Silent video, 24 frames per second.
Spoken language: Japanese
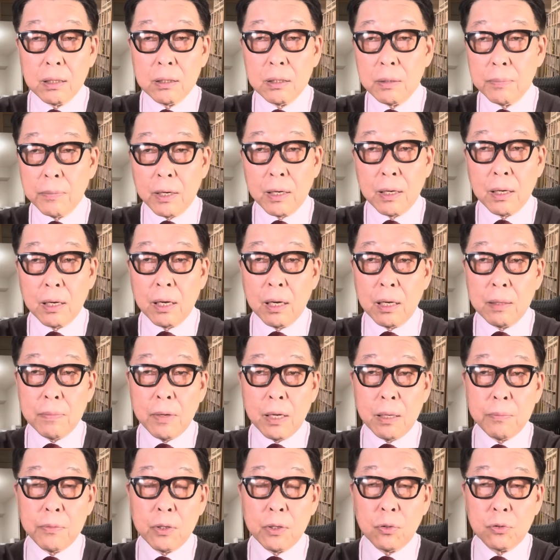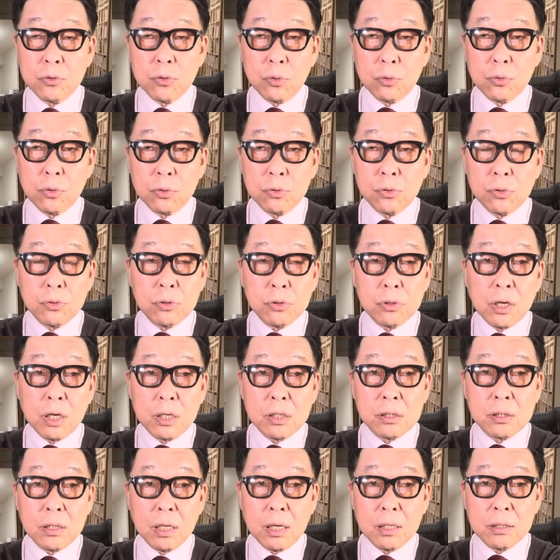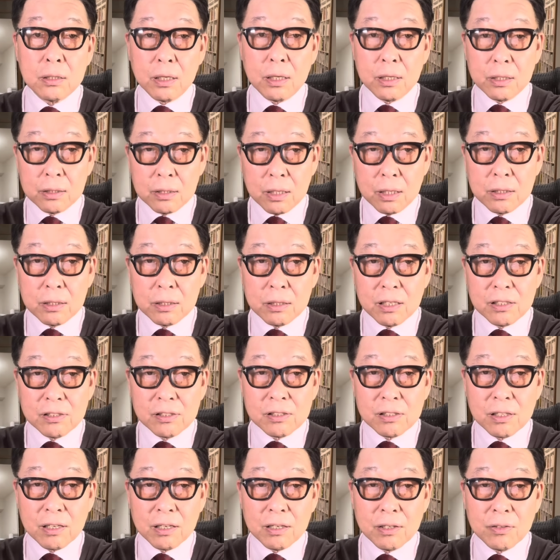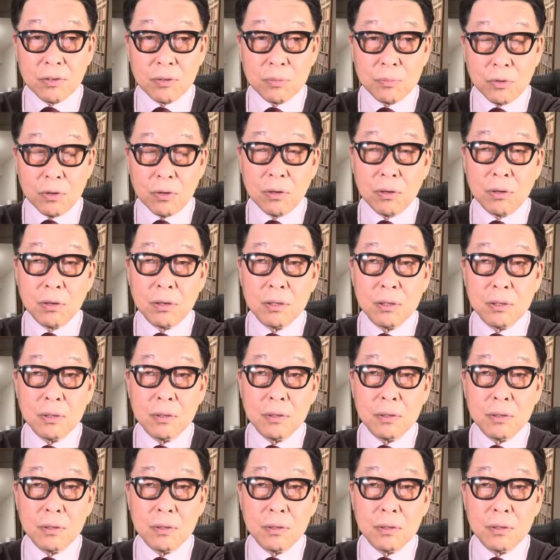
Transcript: 今、奄美をちょっと通過したあたりなんですけれども、